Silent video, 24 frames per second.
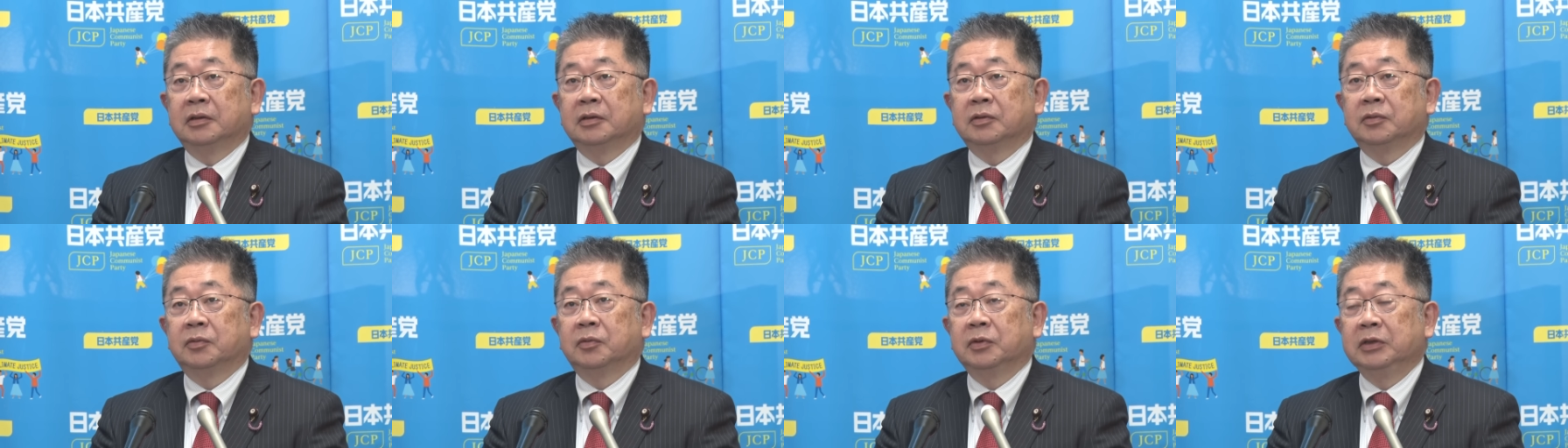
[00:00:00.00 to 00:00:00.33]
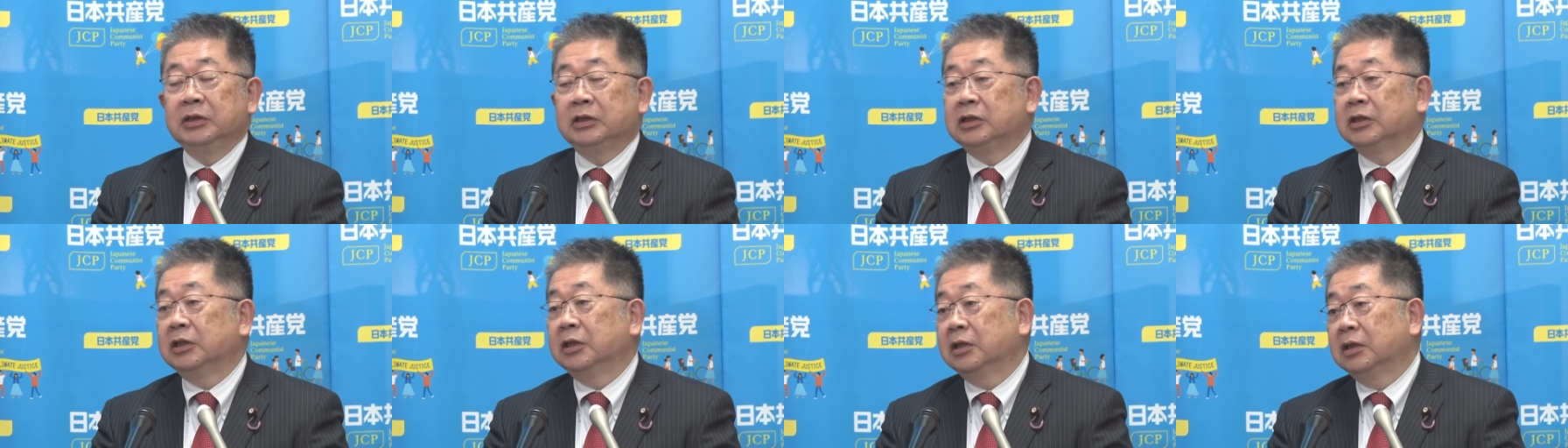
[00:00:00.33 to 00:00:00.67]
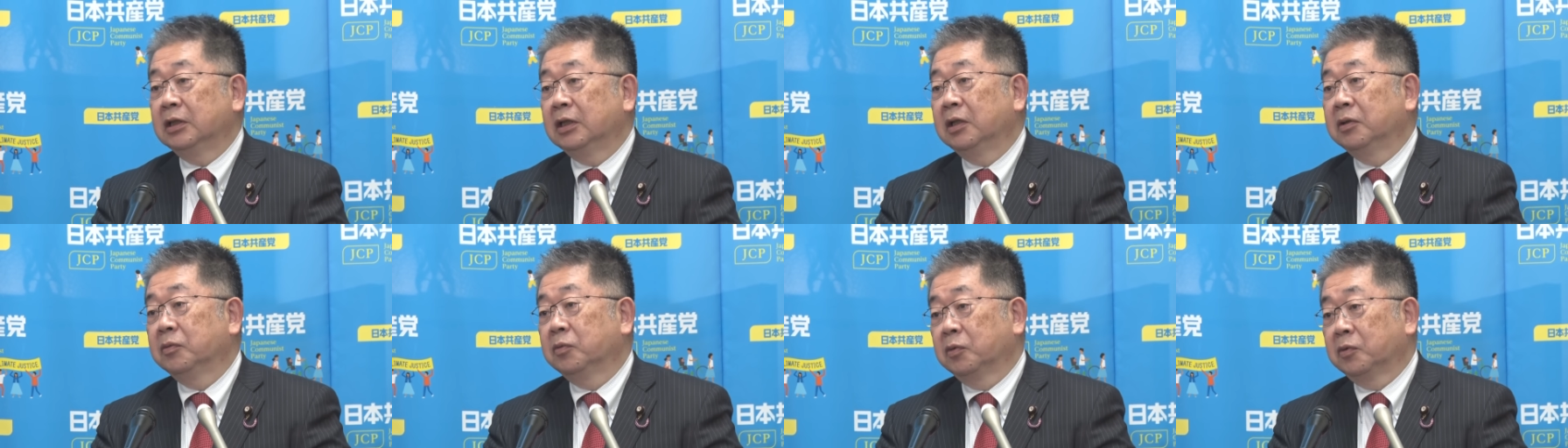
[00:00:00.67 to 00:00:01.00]
その一致で
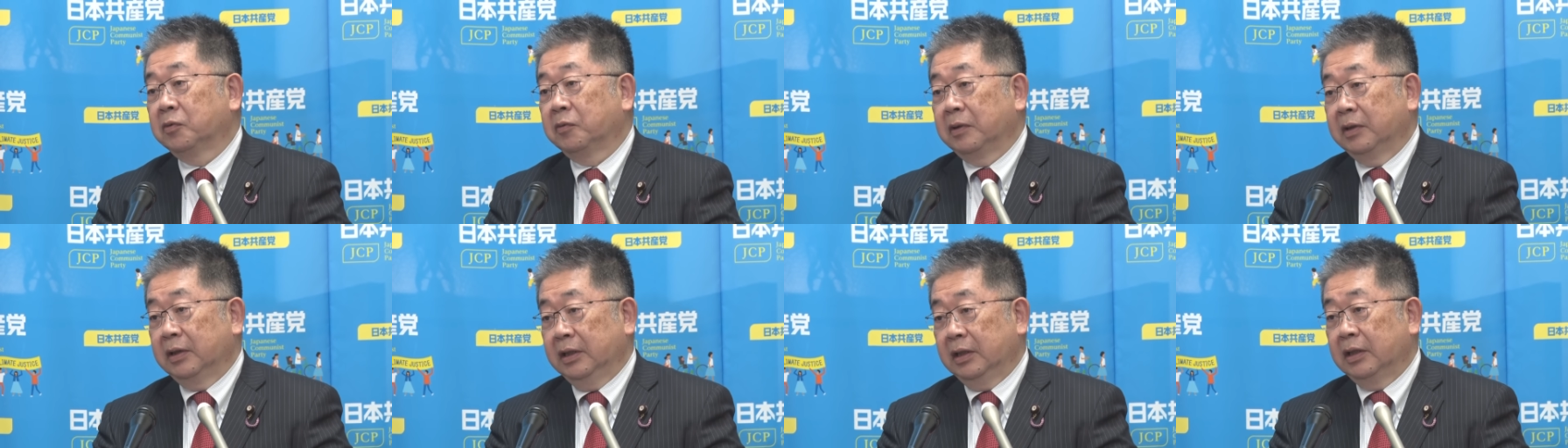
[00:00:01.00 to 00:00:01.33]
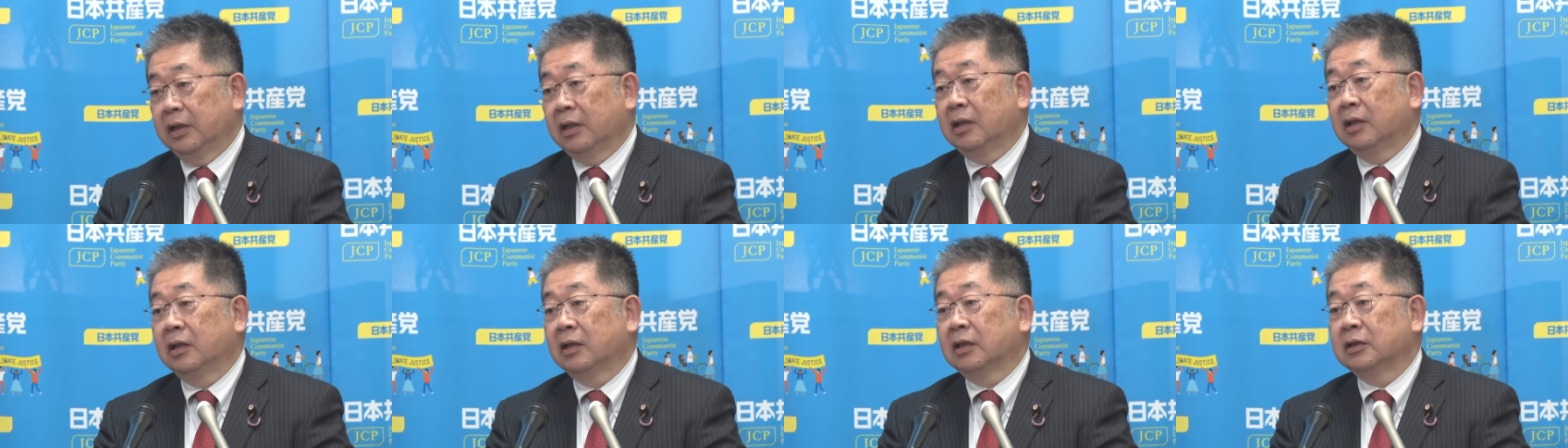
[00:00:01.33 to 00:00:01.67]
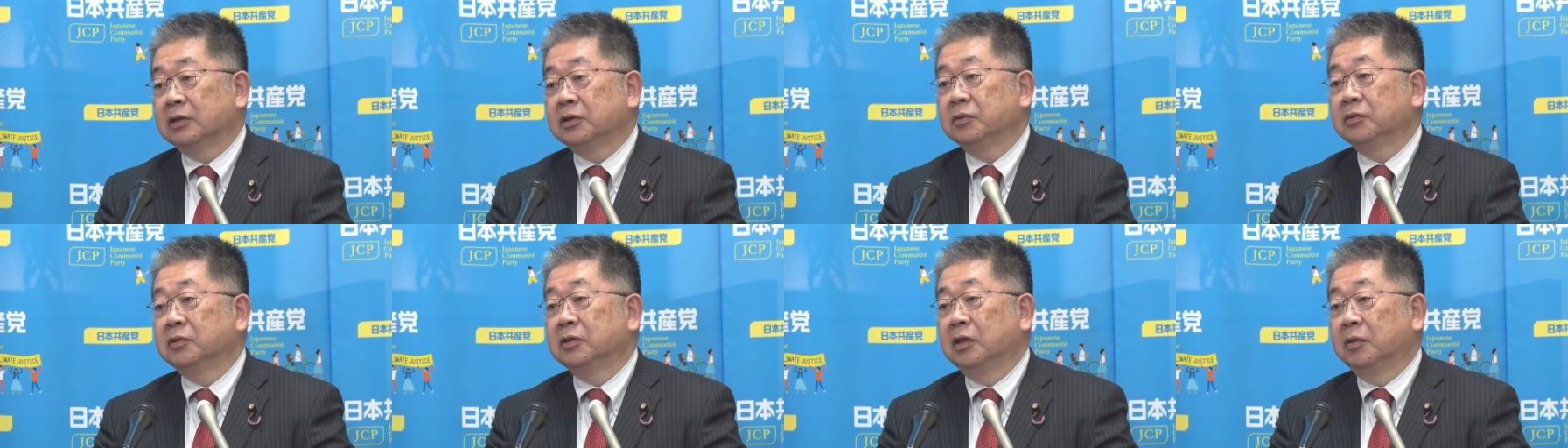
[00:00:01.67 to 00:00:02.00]
きないことはね、なかなか
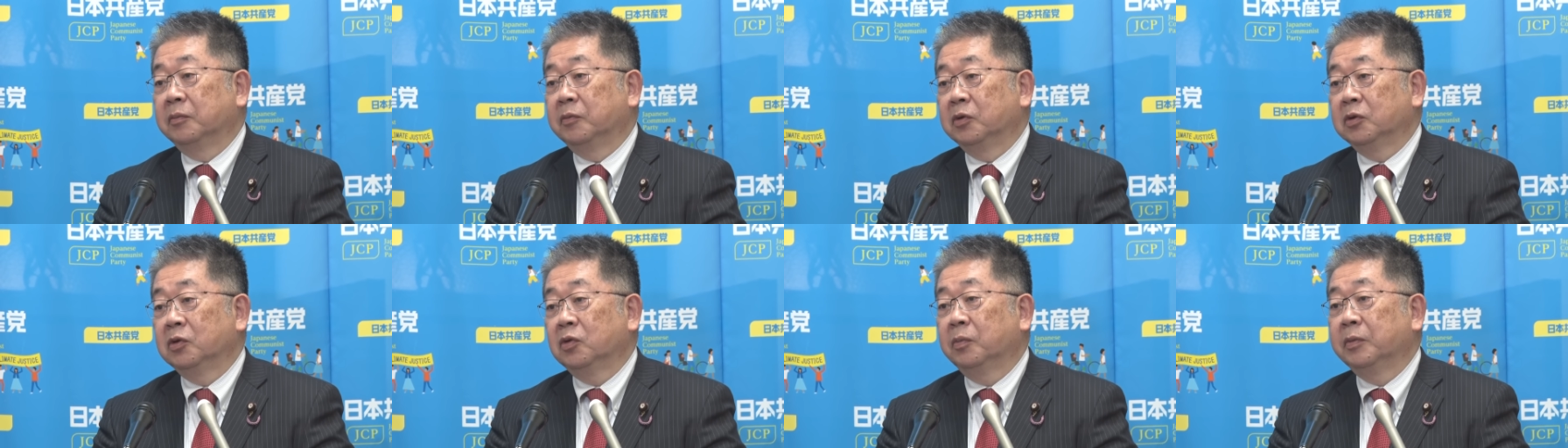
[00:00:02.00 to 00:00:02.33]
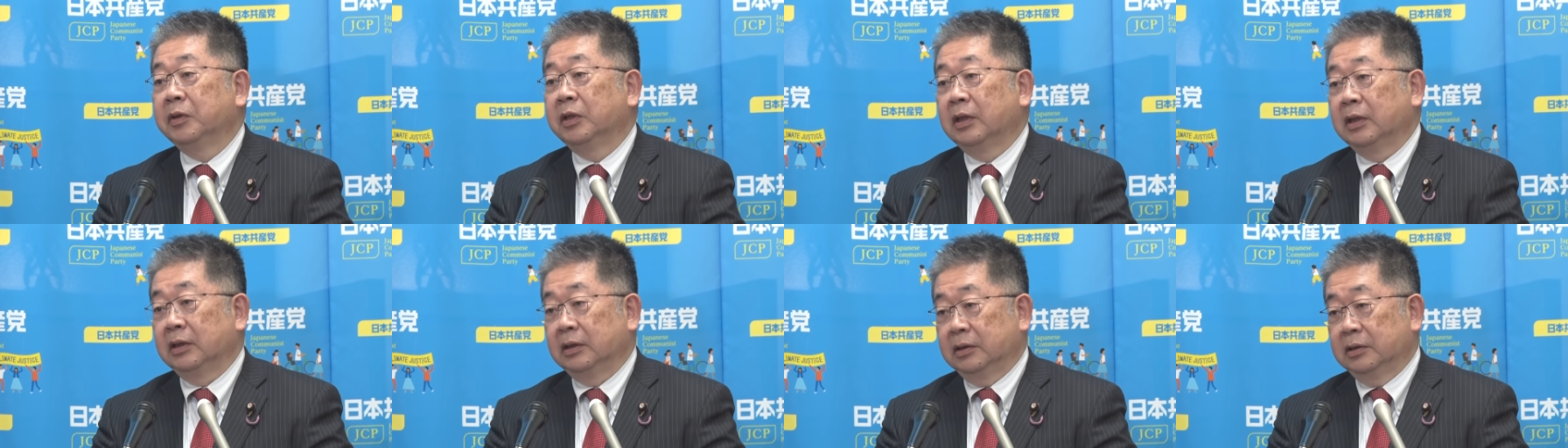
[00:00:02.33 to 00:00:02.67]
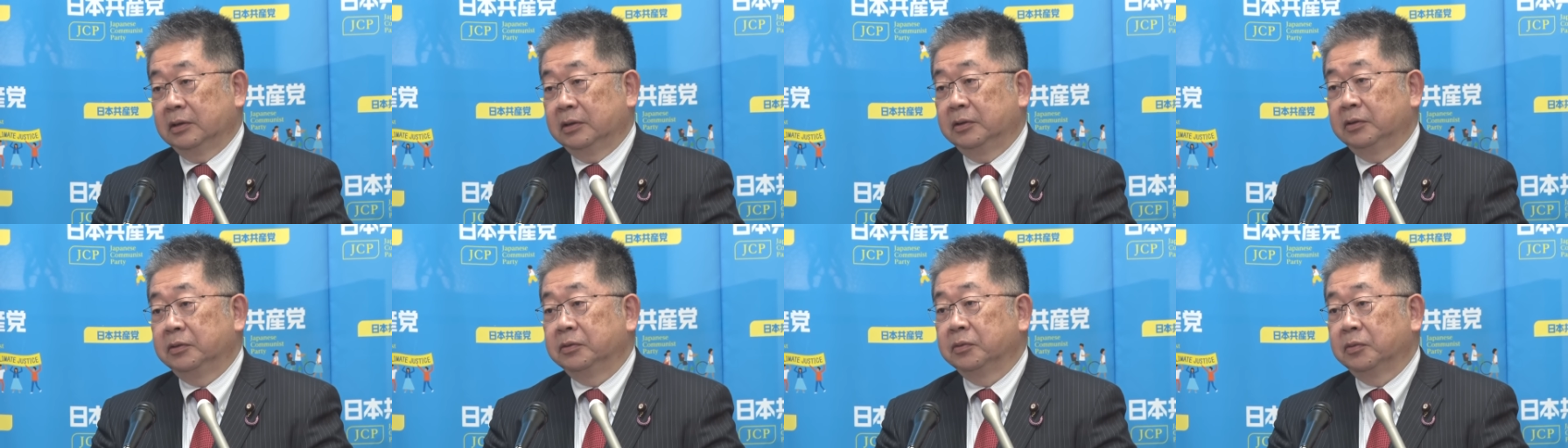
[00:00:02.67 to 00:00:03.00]
すぐには盛り込めない
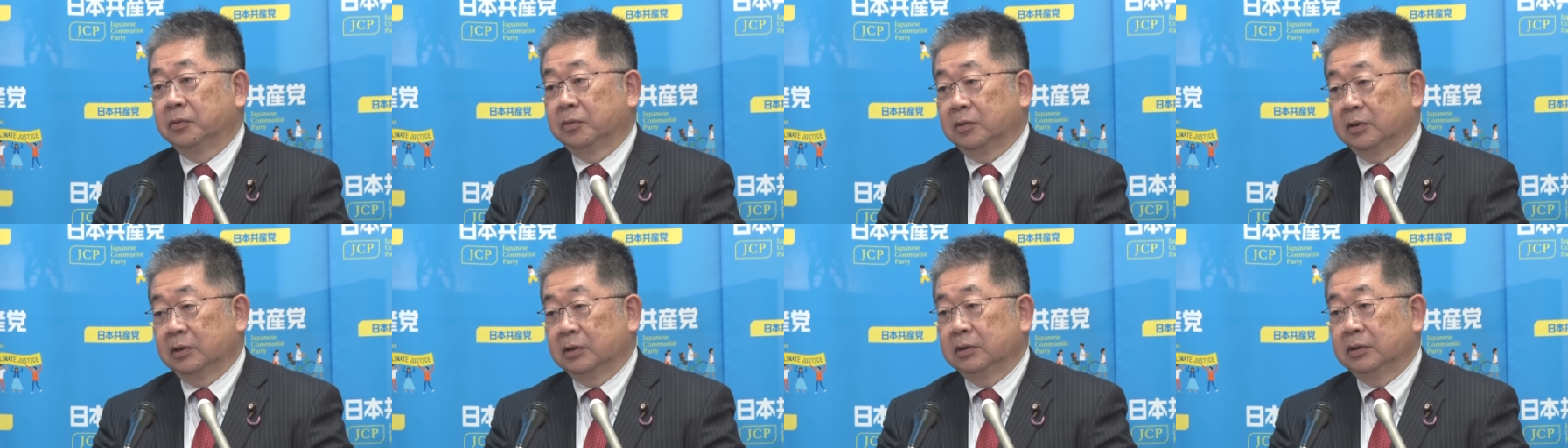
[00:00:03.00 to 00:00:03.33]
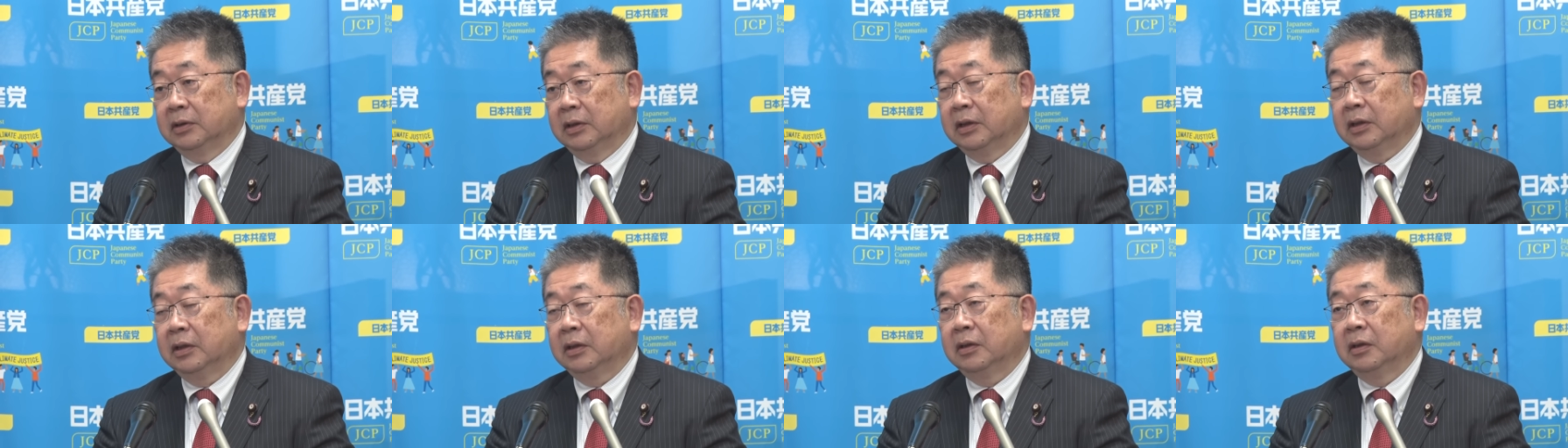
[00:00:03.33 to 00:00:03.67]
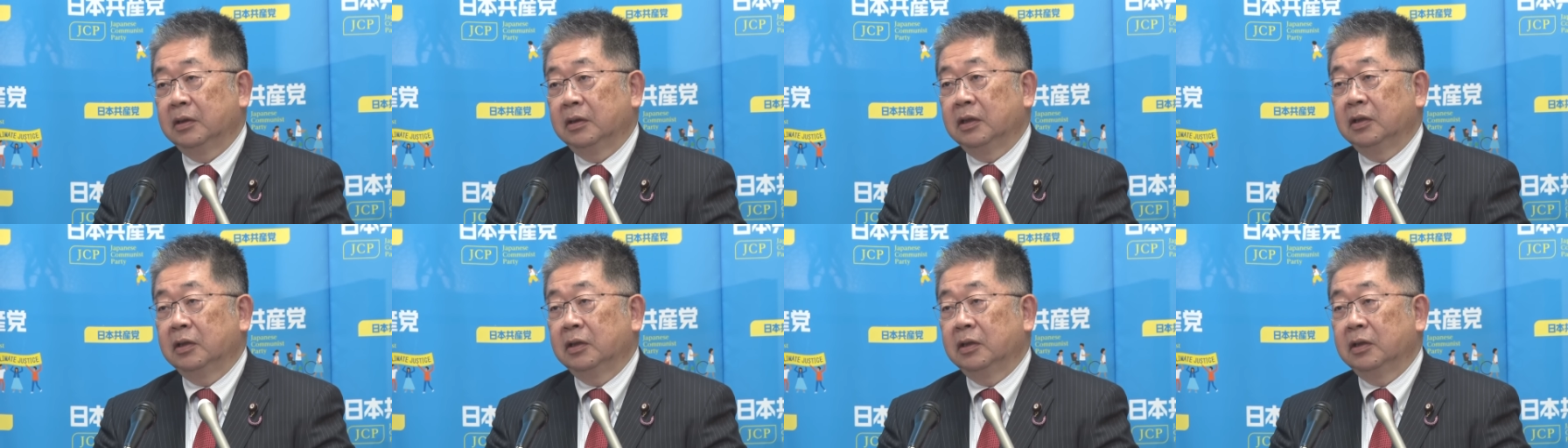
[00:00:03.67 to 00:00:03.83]
ということですね。